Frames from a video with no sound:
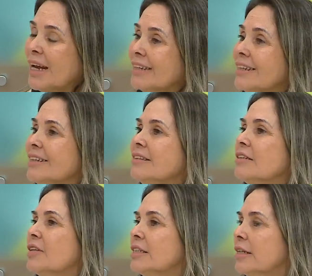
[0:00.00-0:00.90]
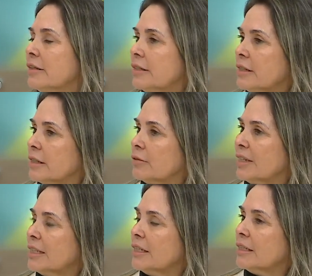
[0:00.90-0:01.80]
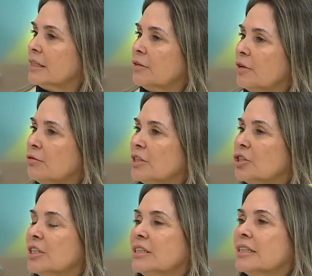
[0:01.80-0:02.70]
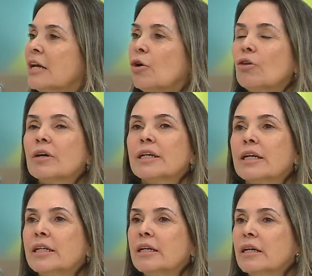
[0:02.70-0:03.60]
dar então aceitação. A aceitação é onde a gente dá logo aquele